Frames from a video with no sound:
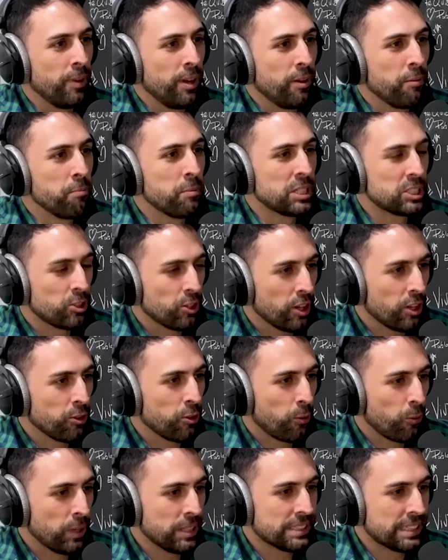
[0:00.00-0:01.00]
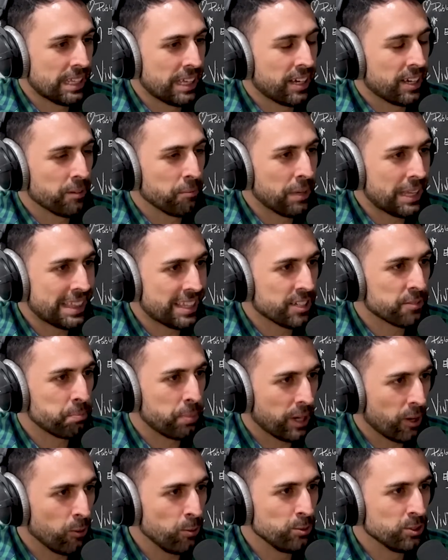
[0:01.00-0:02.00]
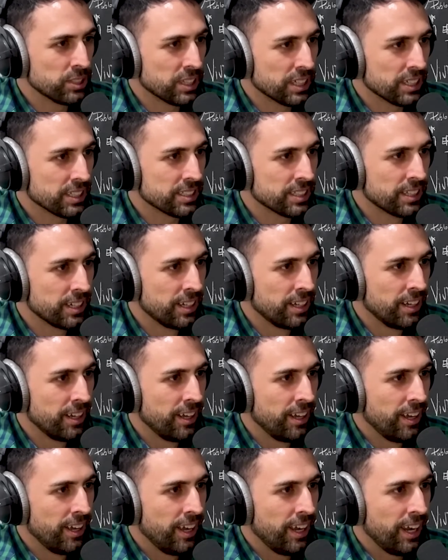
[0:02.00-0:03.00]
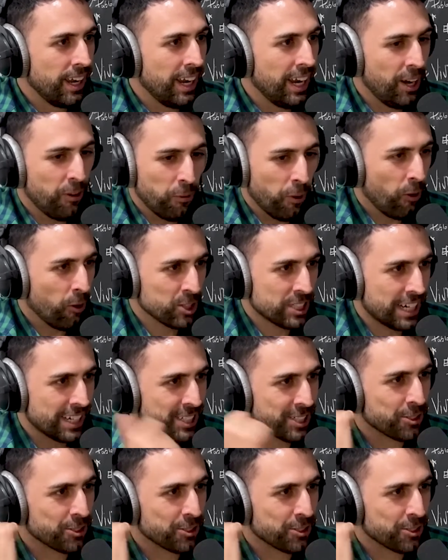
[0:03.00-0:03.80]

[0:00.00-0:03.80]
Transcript: me, estoy dando cuenta de que me haces preguntas y luego sales